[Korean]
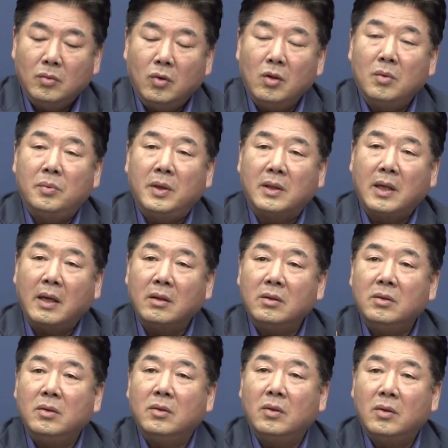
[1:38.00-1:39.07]
통일부에
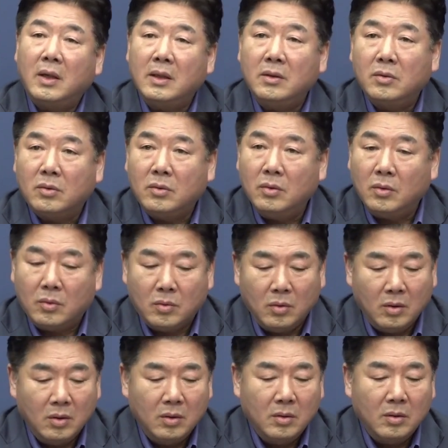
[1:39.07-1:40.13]
사전 신고를 한 적도
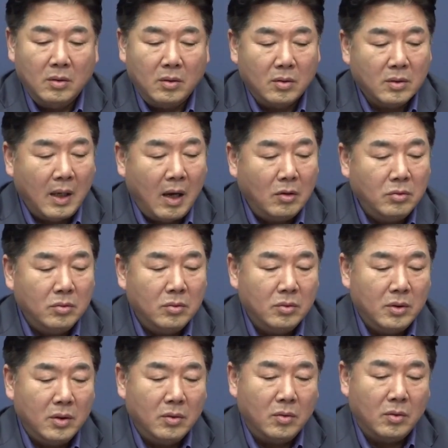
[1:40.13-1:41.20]
없고 어, 사후
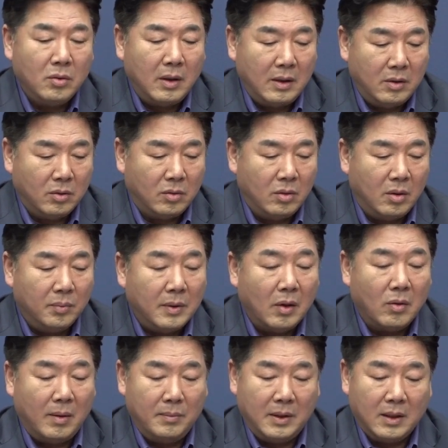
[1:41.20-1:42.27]
신고를 한 적도
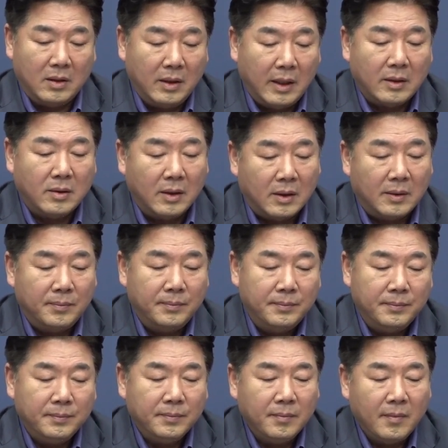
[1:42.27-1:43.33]
없다고 합니다. 그래서
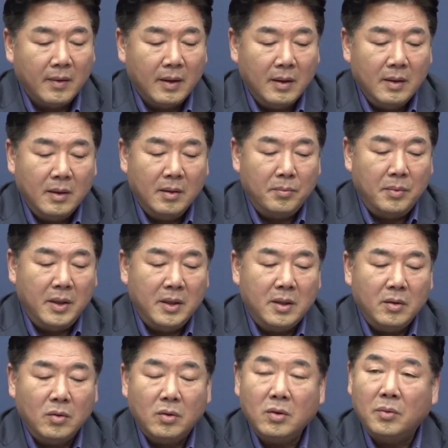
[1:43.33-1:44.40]

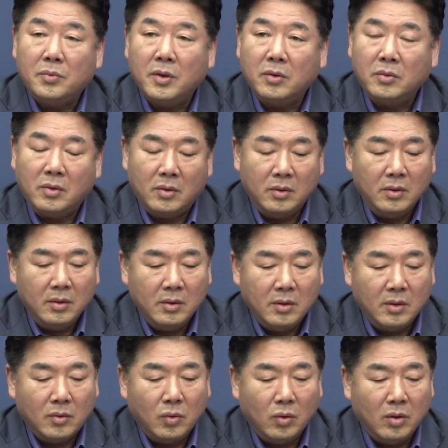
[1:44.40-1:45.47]
미신고 접촉으로
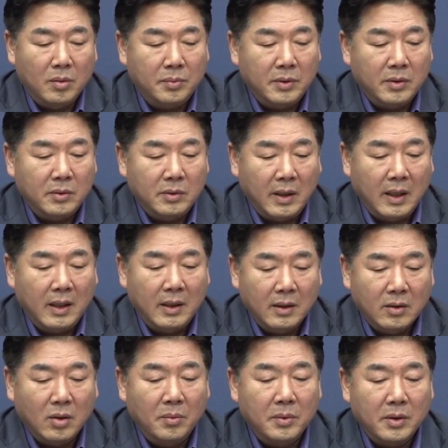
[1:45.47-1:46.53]
어, 통일부의
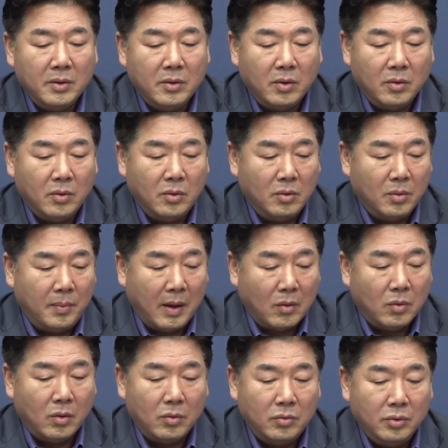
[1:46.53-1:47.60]
서명 경고도
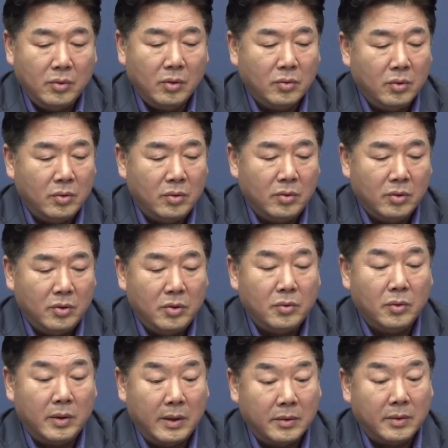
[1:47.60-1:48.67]
받고 후속 조치도
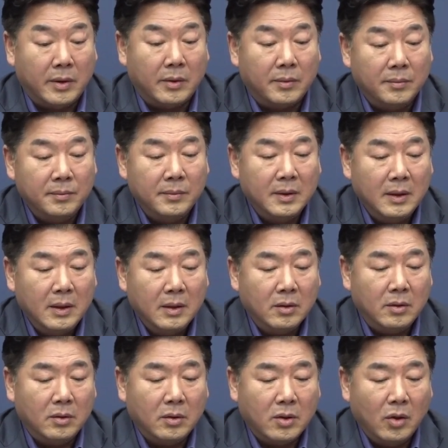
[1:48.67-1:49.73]
취소됐어요.
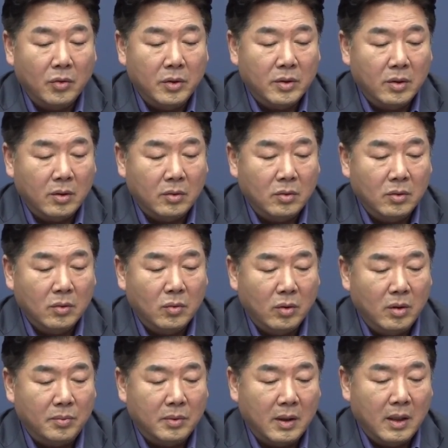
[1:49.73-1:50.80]
그리고 경위서도
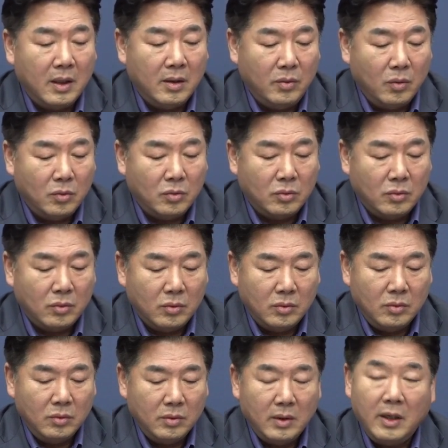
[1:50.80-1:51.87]
통일부가
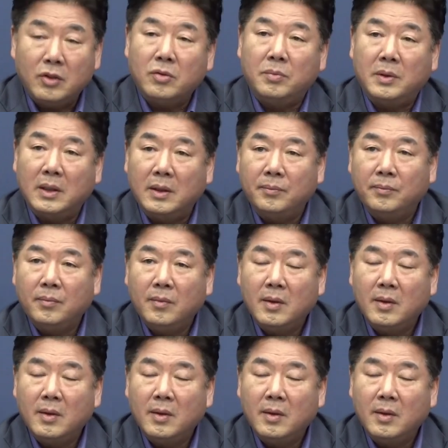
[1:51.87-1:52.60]
요구했습니다.